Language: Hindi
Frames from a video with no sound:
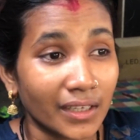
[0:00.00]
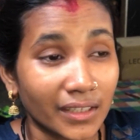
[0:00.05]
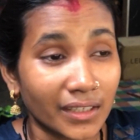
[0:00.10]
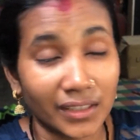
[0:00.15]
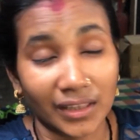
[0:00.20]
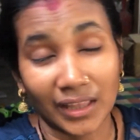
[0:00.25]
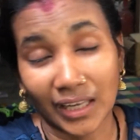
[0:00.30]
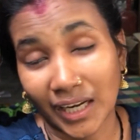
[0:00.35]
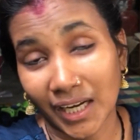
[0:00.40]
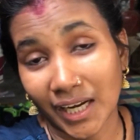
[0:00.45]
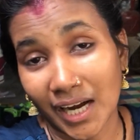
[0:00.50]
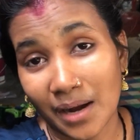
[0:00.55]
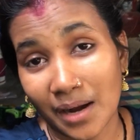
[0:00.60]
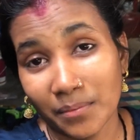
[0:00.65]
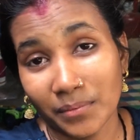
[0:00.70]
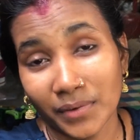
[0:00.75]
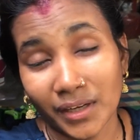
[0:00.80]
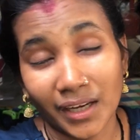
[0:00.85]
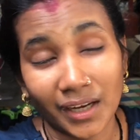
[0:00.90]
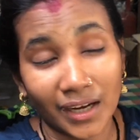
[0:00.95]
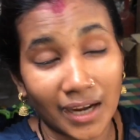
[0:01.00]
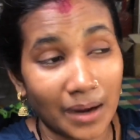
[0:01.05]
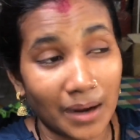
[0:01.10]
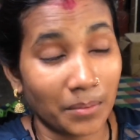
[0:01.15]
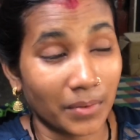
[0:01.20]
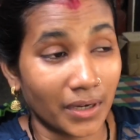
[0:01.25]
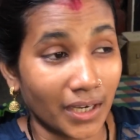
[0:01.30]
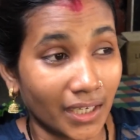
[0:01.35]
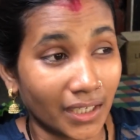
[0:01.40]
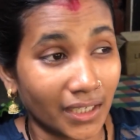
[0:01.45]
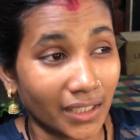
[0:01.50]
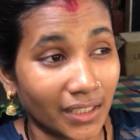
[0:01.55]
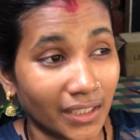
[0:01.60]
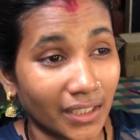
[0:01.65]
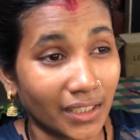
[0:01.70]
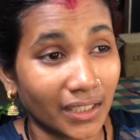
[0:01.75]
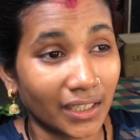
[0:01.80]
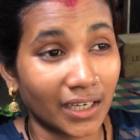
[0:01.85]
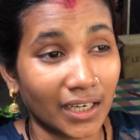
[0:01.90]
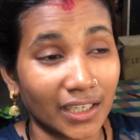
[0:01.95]
कितना काम ये काम करके
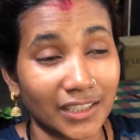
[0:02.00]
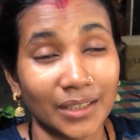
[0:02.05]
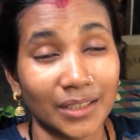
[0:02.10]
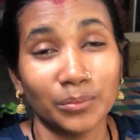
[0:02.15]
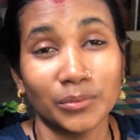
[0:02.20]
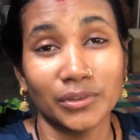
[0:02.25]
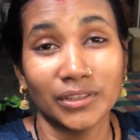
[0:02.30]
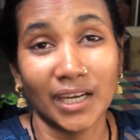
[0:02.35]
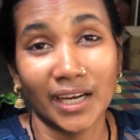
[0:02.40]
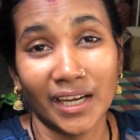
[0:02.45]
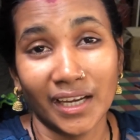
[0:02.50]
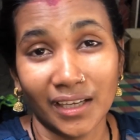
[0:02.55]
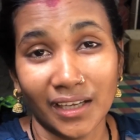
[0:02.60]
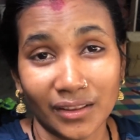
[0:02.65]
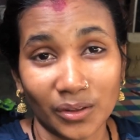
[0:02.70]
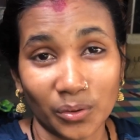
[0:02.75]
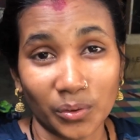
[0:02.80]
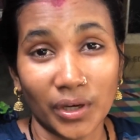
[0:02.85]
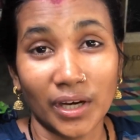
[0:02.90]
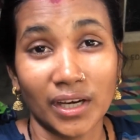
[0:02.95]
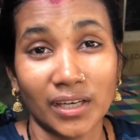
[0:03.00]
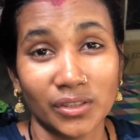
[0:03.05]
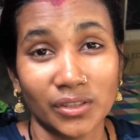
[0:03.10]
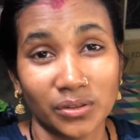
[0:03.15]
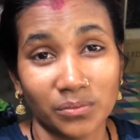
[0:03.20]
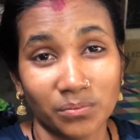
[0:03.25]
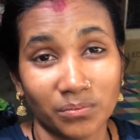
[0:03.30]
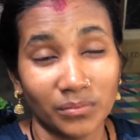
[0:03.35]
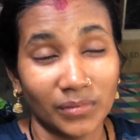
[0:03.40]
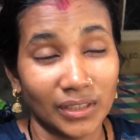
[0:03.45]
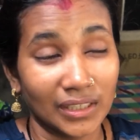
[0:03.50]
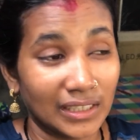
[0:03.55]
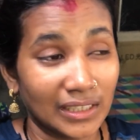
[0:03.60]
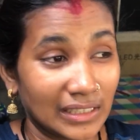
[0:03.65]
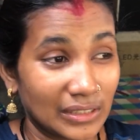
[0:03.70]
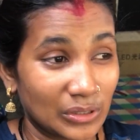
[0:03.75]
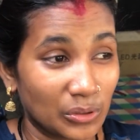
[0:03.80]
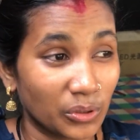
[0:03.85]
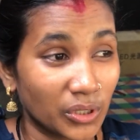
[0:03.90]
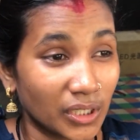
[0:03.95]
दे दे खत्म हो जाए तो घर
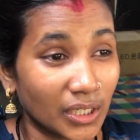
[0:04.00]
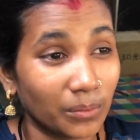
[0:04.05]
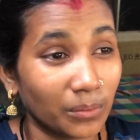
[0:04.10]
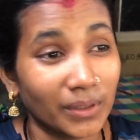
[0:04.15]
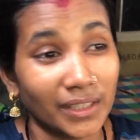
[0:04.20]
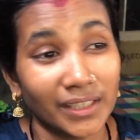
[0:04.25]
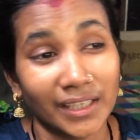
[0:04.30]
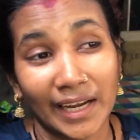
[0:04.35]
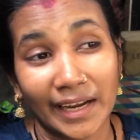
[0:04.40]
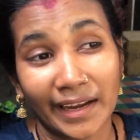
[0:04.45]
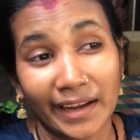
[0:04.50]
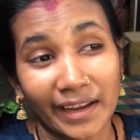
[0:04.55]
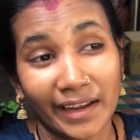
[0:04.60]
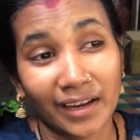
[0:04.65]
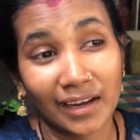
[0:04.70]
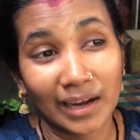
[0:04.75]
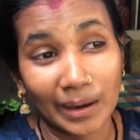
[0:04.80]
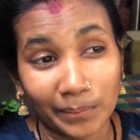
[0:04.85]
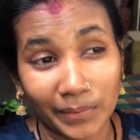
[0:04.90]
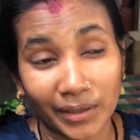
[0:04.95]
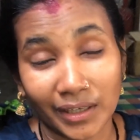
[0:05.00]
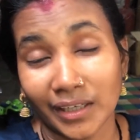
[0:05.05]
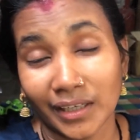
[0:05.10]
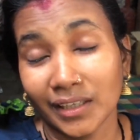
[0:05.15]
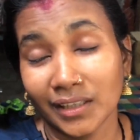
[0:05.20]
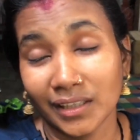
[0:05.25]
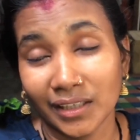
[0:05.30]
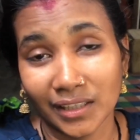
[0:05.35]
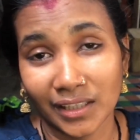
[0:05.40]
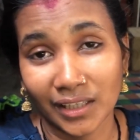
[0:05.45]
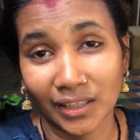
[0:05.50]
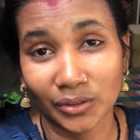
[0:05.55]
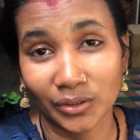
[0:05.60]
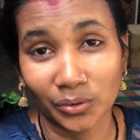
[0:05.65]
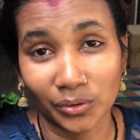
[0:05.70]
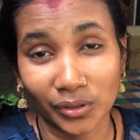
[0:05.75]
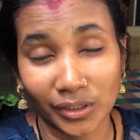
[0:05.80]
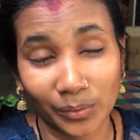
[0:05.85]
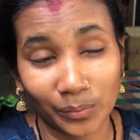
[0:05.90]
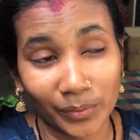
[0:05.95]
में छुट्टी मिल जाएगा ये काम करके दे दे
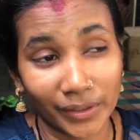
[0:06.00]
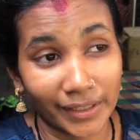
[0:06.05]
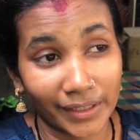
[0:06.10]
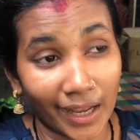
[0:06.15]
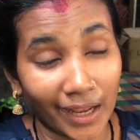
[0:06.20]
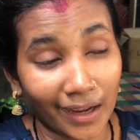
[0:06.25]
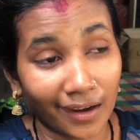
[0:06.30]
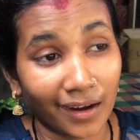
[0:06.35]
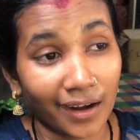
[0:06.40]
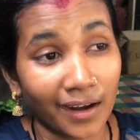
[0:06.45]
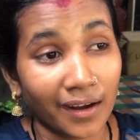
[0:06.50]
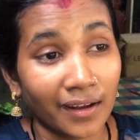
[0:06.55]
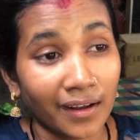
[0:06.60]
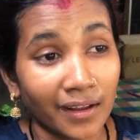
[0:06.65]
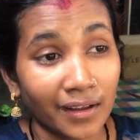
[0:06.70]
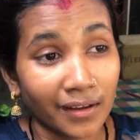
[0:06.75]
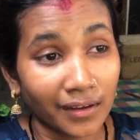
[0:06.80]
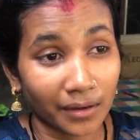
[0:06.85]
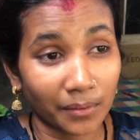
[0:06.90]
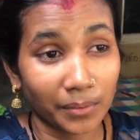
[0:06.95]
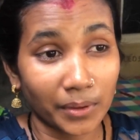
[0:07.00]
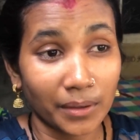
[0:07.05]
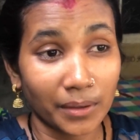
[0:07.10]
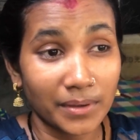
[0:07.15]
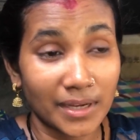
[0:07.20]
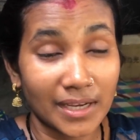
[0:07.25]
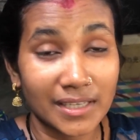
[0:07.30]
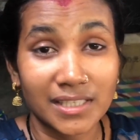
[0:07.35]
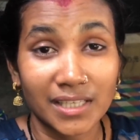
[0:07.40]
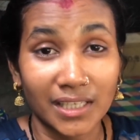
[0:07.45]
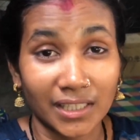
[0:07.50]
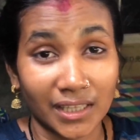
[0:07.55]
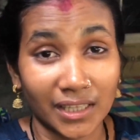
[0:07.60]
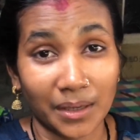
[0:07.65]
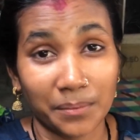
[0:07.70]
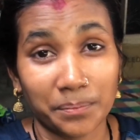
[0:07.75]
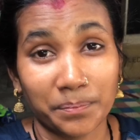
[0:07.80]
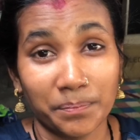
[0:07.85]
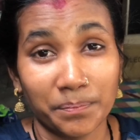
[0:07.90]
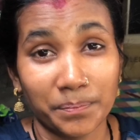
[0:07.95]
छुट्टी मिल जाएगा कभी कभी ऐसा
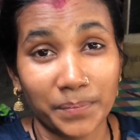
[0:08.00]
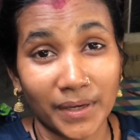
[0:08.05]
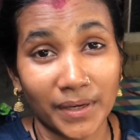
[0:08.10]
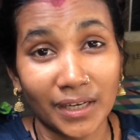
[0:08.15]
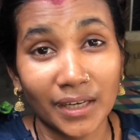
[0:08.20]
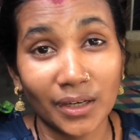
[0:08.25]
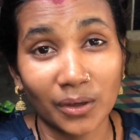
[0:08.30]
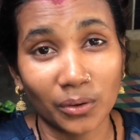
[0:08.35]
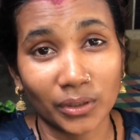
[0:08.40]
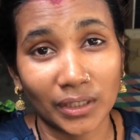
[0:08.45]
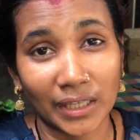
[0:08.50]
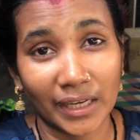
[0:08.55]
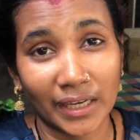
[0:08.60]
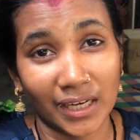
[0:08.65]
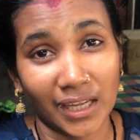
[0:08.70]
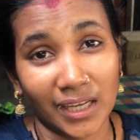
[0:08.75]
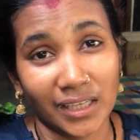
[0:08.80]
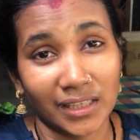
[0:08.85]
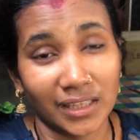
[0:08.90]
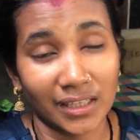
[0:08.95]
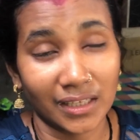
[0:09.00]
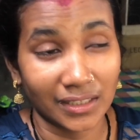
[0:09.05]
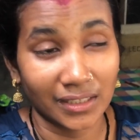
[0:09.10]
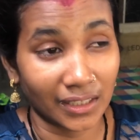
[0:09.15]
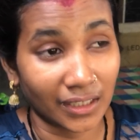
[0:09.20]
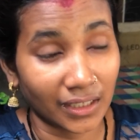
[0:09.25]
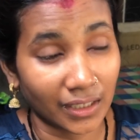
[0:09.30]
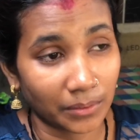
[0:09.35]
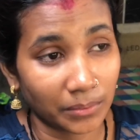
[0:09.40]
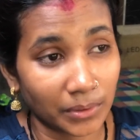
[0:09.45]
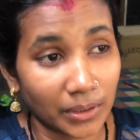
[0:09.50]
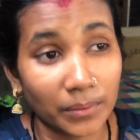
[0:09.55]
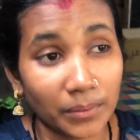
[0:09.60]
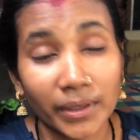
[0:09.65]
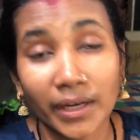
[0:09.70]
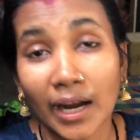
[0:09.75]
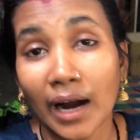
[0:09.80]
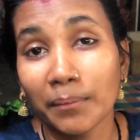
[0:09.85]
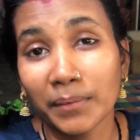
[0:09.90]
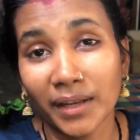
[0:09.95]
इतना फील होता है ना इतना ज्यादा कभी कभी
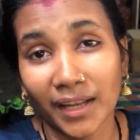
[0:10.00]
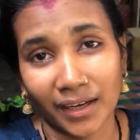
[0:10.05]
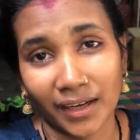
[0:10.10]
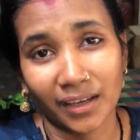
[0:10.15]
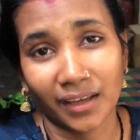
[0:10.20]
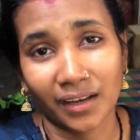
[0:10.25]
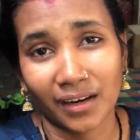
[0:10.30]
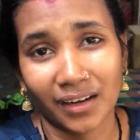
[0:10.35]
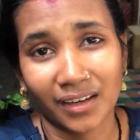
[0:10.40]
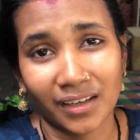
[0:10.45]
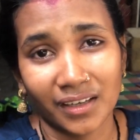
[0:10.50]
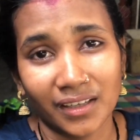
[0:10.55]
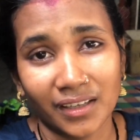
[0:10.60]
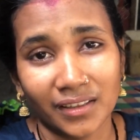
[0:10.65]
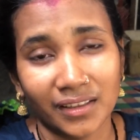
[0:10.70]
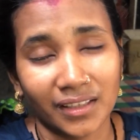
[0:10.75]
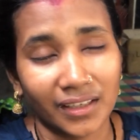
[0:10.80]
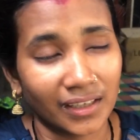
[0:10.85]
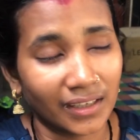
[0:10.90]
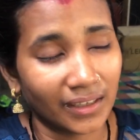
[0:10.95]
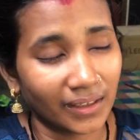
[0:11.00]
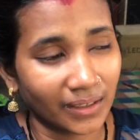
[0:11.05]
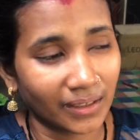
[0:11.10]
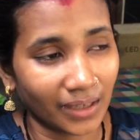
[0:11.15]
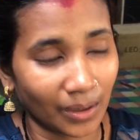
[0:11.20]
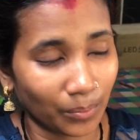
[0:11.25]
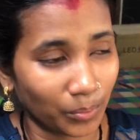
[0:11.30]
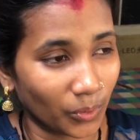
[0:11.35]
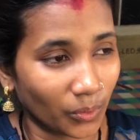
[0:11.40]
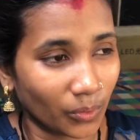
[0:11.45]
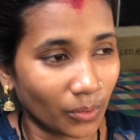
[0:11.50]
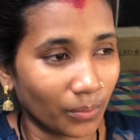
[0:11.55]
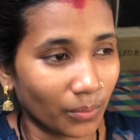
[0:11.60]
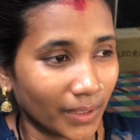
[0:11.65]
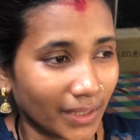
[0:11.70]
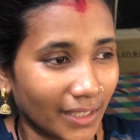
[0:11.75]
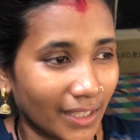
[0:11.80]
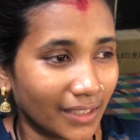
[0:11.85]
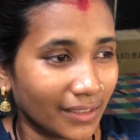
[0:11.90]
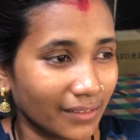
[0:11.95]
काम ला के रख लेते हैं कि आप लोग को
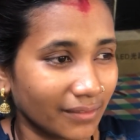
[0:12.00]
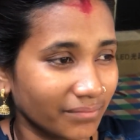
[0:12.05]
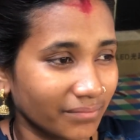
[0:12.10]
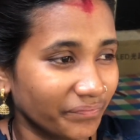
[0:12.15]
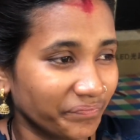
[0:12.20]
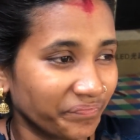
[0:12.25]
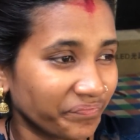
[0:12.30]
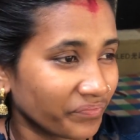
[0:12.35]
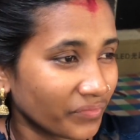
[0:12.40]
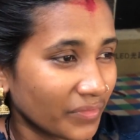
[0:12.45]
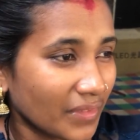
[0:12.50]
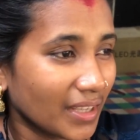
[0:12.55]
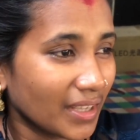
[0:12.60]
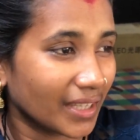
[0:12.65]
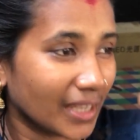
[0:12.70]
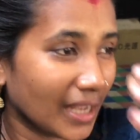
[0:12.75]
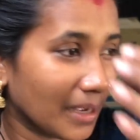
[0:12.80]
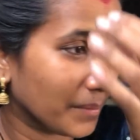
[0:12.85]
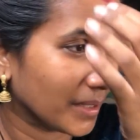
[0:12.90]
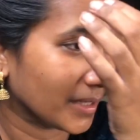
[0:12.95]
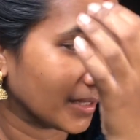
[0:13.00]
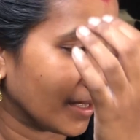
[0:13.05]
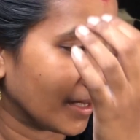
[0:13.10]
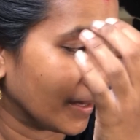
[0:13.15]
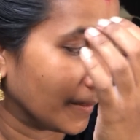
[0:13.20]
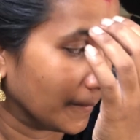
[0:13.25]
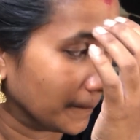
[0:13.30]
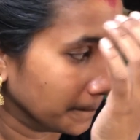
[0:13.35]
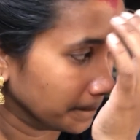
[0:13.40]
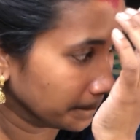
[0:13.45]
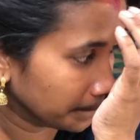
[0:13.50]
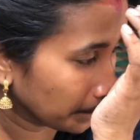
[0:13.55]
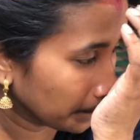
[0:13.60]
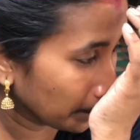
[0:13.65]
बता क्या बताए हम